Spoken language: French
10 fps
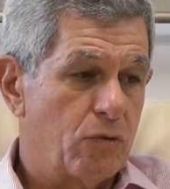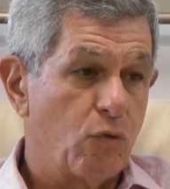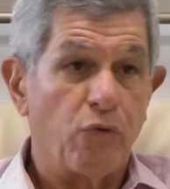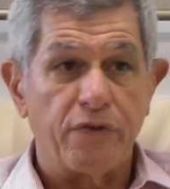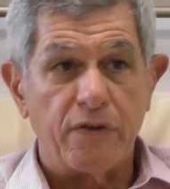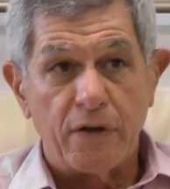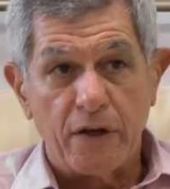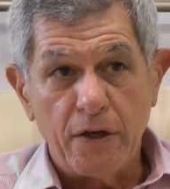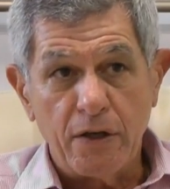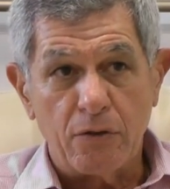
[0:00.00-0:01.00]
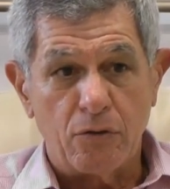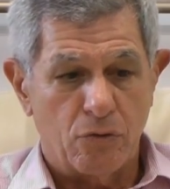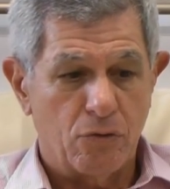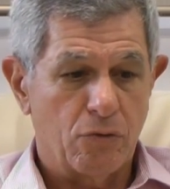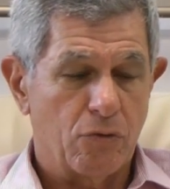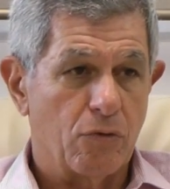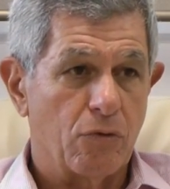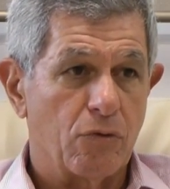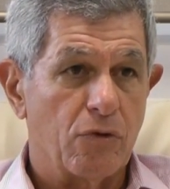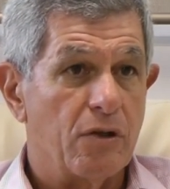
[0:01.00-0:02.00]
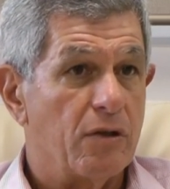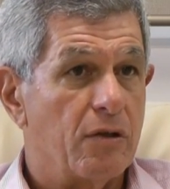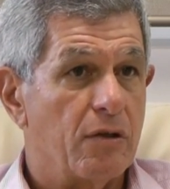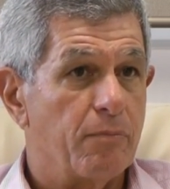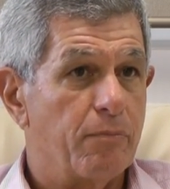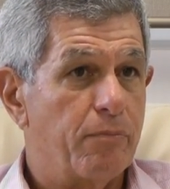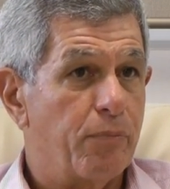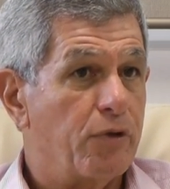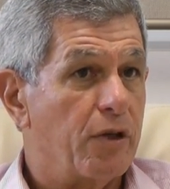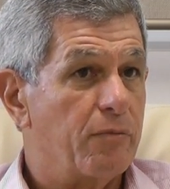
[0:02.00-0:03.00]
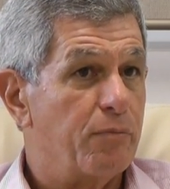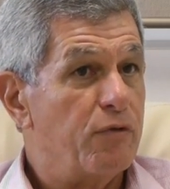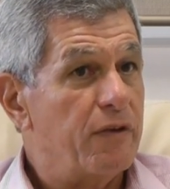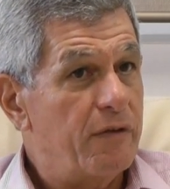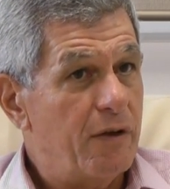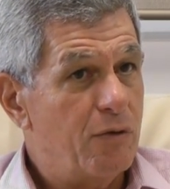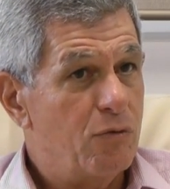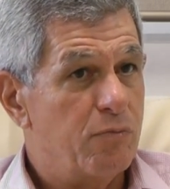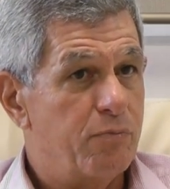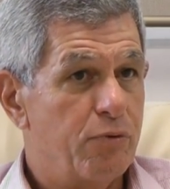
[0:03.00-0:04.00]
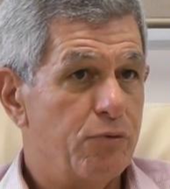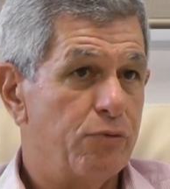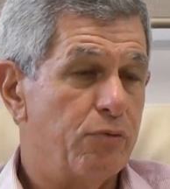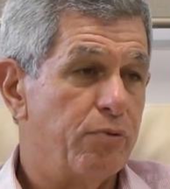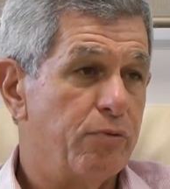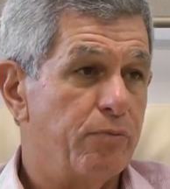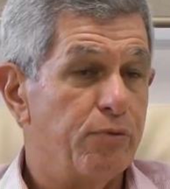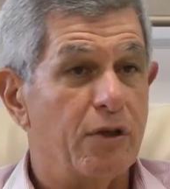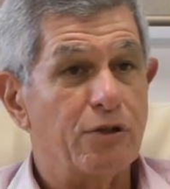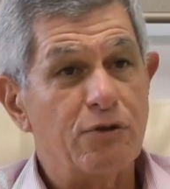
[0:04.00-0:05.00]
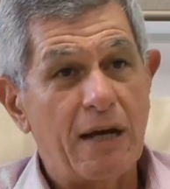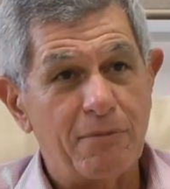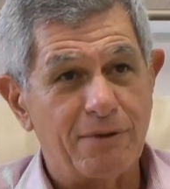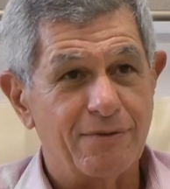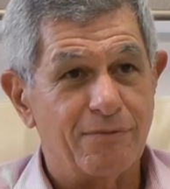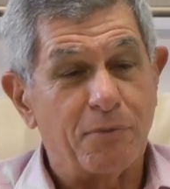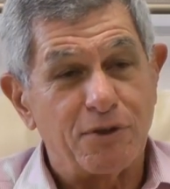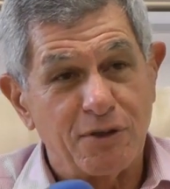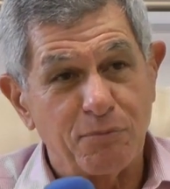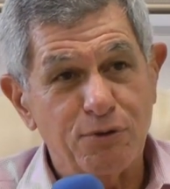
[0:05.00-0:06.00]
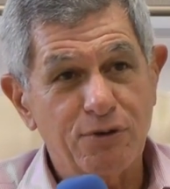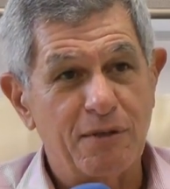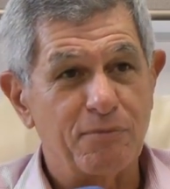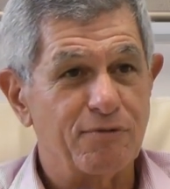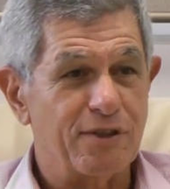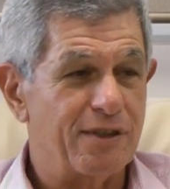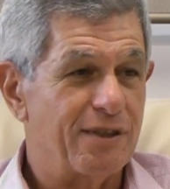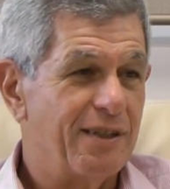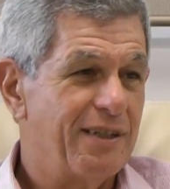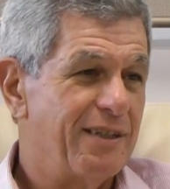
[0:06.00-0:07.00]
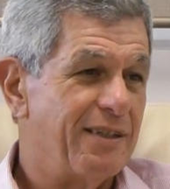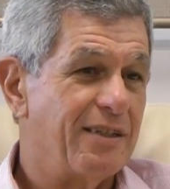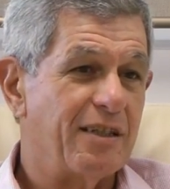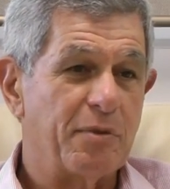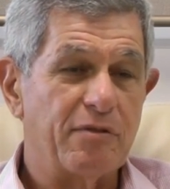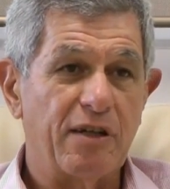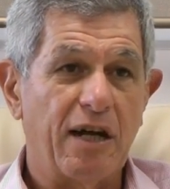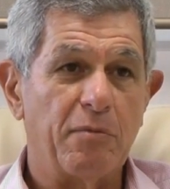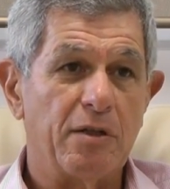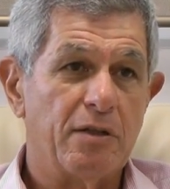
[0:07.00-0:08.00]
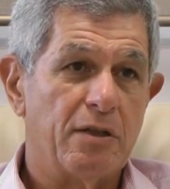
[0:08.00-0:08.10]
considéraient qu'il était peut-être plus facile ou plus, raisonnable, si c'est plus raisonnable, mais enfin, il était préférable